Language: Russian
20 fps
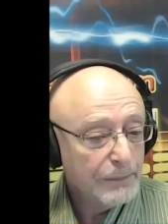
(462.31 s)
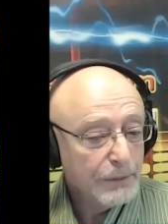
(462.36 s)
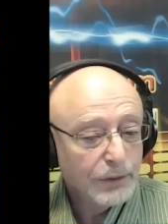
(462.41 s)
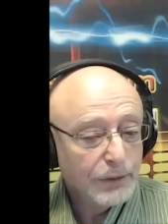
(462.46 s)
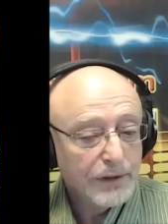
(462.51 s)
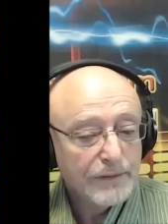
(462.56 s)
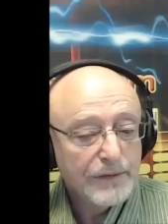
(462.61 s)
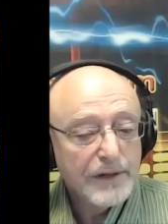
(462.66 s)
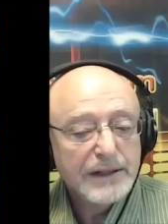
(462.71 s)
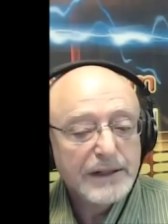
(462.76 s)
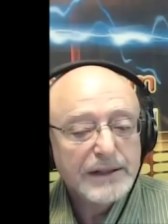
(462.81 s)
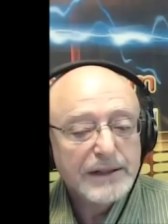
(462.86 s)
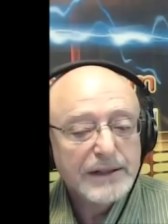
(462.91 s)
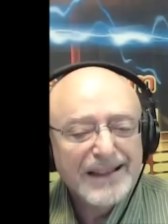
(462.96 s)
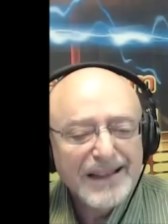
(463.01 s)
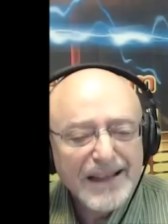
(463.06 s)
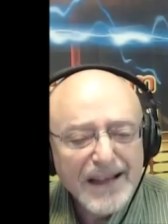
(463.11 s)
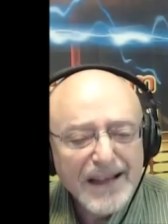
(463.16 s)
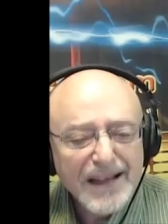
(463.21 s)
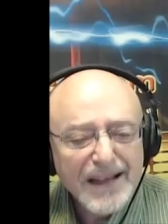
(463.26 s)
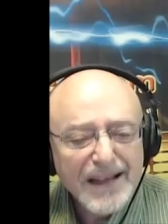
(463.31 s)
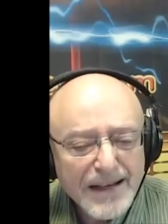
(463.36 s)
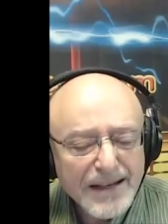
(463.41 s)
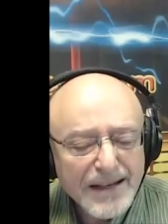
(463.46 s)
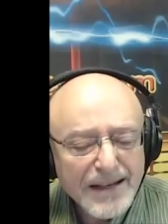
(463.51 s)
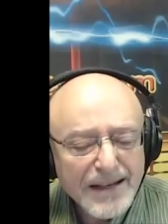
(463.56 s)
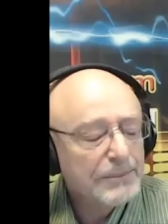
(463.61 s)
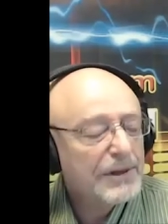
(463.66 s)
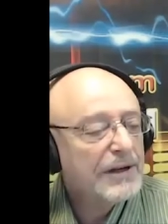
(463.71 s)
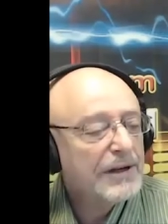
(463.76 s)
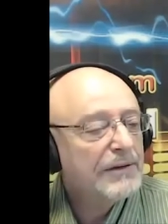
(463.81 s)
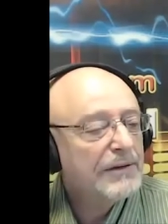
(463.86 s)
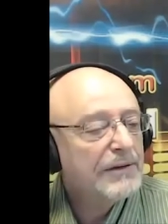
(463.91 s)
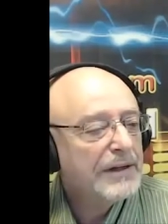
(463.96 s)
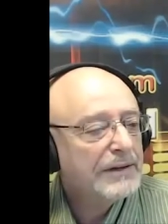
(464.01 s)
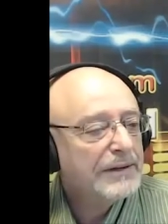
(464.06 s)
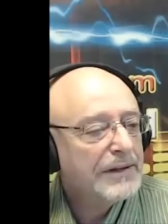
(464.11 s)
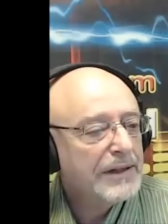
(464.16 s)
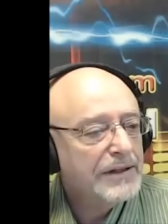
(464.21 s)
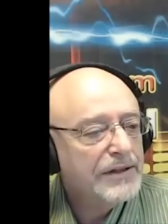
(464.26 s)
Он говорит, как я с тобой
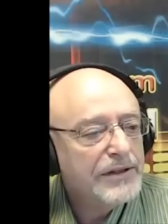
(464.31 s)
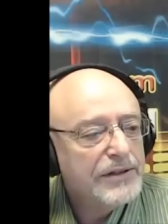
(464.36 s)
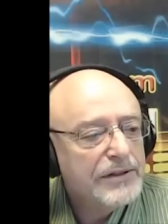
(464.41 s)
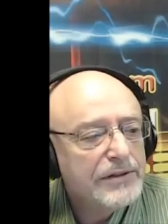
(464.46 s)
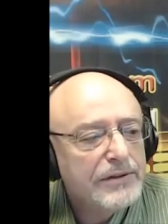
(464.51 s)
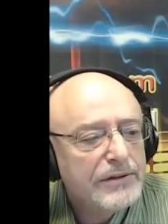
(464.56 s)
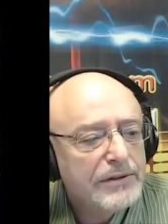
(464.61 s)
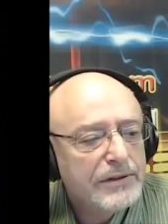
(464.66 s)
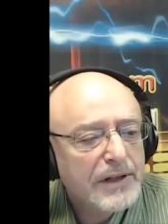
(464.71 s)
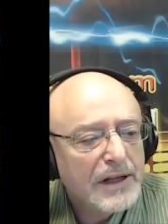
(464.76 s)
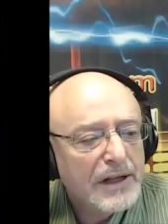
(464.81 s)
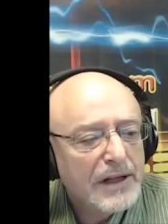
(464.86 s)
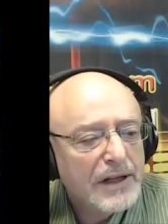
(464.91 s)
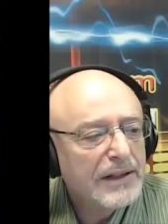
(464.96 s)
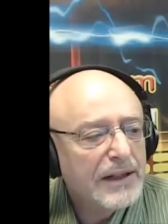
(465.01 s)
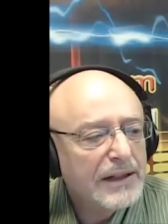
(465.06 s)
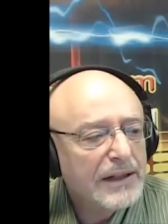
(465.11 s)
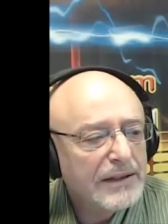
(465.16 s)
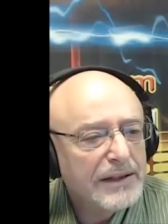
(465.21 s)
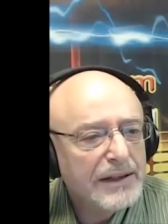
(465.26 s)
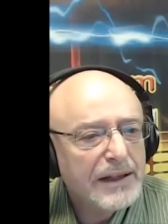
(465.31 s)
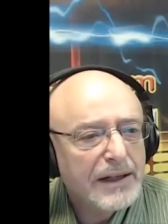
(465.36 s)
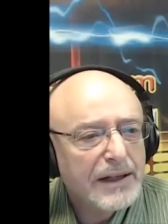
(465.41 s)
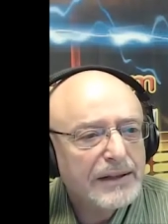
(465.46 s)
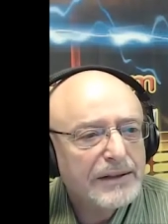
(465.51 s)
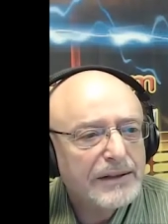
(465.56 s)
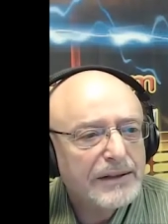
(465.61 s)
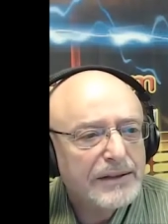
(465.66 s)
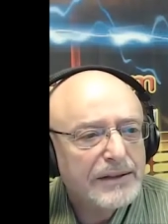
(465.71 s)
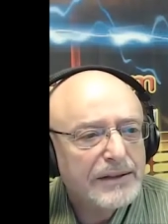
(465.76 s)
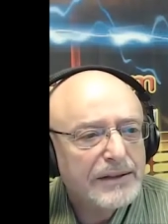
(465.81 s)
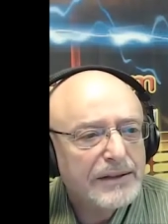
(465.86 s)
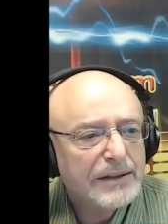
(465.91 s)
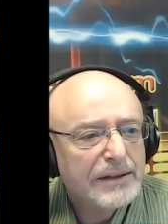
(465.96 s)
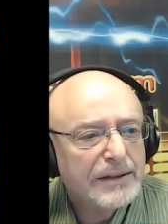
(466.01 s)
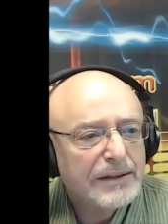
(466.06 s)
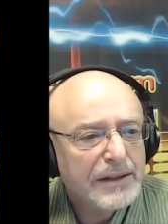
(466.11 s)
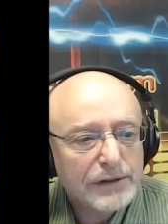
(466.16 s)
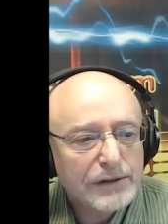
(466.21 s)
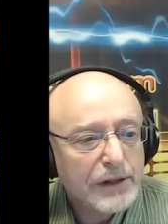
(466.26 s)
говорил? Да не, да не надо ехать, ты же
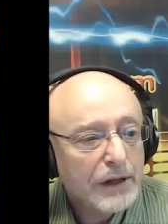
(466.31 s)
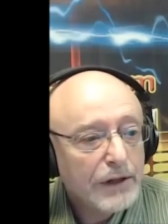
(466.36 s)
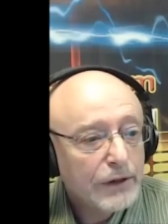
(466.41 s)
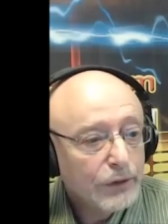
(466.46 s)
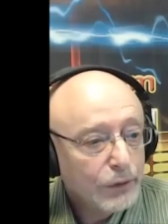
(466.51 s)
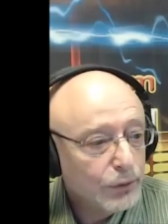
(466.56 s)
понимаешь.